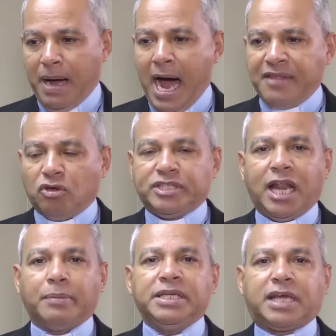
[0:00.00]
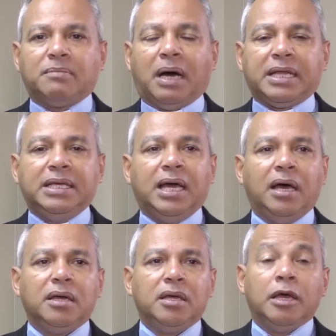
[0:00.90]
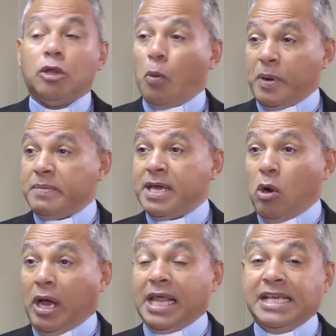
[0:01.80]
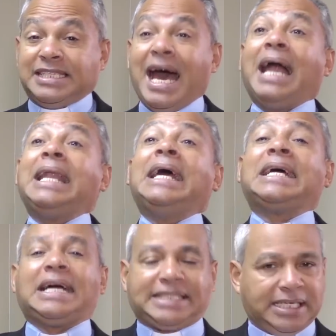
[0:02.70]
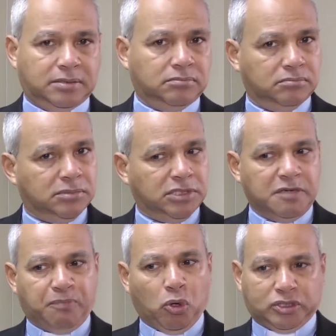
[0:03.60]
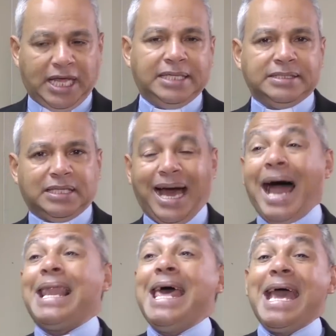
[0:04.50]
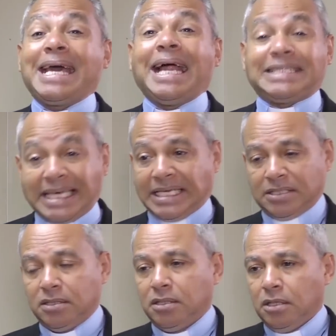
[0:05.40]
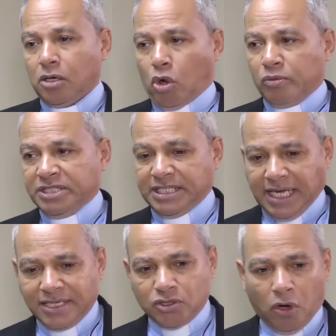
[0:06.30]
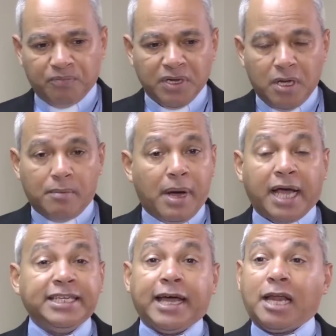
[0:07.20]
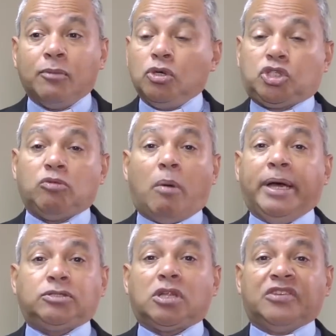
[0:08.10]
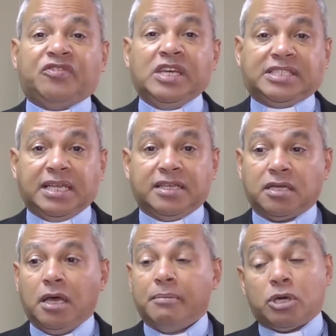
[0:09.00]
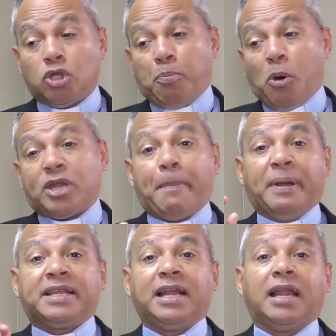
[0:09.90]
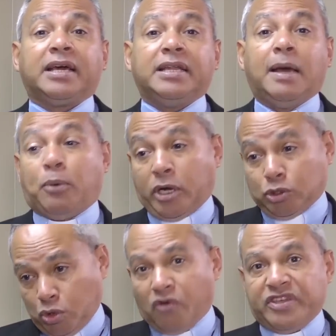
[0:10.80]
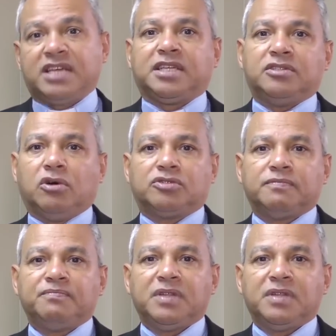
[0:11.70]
va donde la Virgen María, lo primero que le dice, alégrate. Importante, alégrate. Como indicando, van a llegar muchos momentos difíciles, pero no podrás perder la alegría porque tú confías en Dios.